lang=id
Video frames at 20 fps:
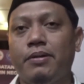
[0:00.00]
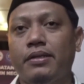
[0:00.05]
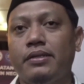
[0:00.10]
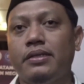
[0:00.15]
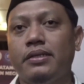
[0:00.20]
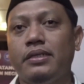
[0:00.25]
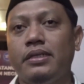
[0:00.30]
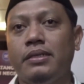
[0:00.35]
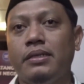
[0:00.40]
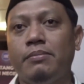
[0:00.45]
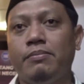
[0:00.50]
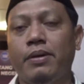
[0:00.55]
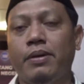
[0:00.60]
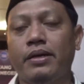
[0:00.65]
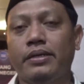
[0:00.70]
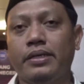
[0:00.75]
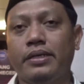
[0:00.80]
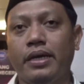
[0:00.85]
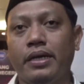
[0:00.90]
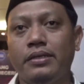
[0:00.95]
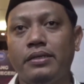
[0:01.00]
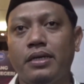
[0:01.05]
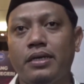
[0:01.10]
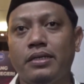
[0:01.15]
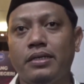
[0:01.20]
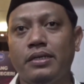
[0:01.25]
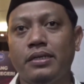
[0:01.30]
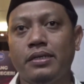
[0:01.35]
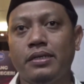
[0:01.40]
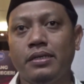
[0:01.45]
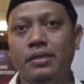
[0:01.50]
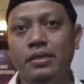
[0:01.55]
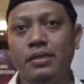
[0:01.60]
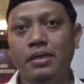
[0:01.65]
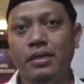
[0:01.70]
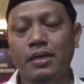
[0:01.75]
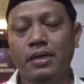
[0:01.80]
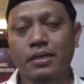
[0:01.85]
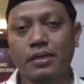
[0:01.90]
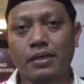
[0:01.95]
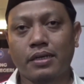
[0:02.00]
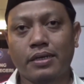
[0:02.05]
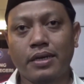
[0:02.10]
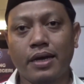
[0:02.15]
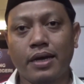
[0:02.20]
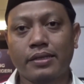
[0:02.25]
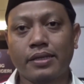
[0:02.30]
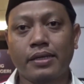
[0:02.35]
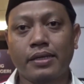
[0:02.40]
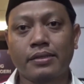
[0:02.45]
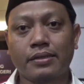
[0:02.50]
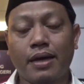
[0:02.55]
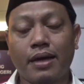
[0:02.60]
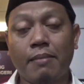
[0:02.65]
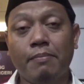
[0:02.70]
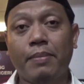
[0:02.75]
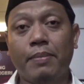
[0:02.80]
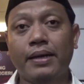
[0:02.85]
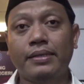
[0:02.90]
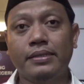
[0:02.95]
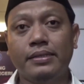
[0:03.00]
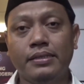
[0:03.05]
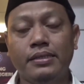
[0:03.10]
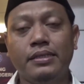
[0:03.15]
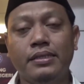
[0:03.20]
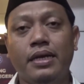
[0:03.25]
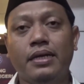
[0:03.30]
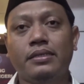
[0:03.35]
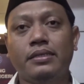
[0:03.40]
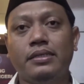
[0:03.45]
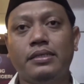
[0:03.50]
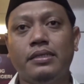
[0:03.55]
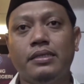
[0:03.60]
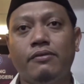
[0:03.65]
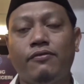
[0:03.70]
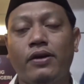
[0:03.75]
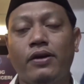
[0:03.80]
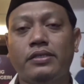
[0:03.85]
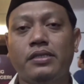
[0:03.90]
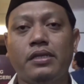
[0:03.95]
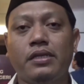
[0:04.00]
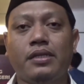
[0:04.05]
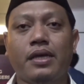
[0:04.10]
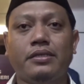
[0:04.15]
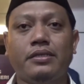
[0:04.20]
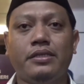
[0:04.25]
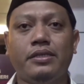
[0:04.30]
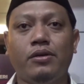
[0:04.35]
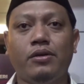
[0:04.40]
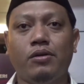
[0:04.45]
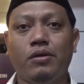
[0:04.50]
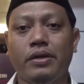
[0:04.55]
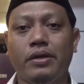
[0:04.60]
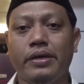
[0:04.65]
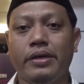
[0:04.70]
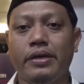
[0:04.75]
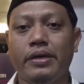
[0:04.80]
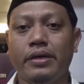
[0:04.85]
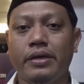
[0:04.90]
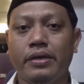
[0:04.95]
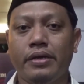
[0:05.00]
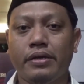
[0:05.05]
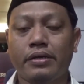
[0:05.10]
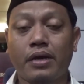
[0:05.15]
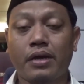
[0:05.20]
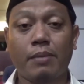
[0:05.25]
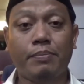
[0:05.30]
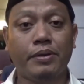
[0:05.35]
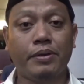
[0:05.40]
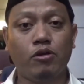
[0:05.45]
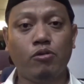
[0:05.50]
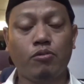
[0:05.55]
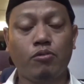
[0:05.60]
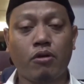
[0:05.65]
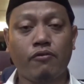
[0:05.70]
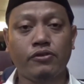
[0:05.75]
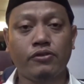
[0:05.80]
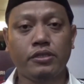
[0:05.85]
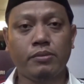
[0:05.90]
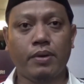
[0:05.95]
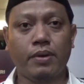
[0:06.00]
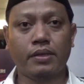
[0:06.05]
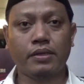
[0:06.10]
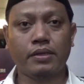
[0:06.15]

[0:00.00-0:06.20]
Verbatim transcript: Debat ini bagian dari kegiatan kampanye yang difasilitasi oleh KPU Provinsi